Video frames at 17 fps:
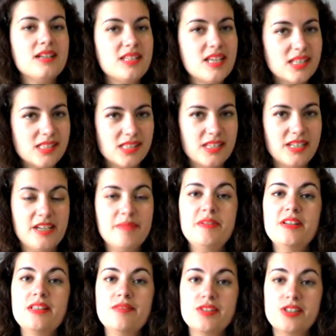Князь
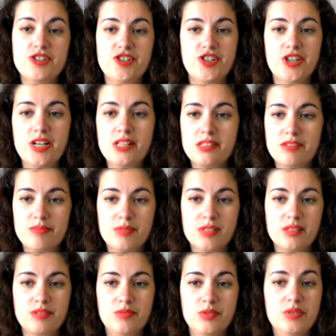Серебряный возвращается в
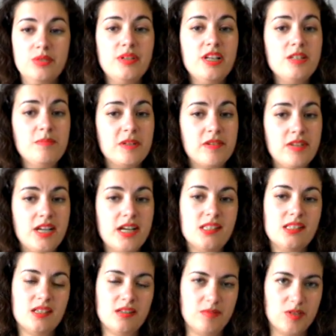Москву и
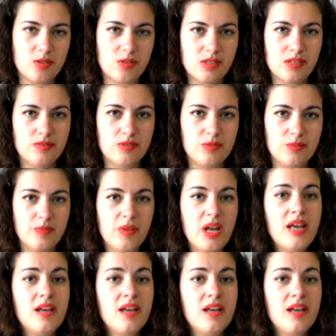отправляется к Морозову.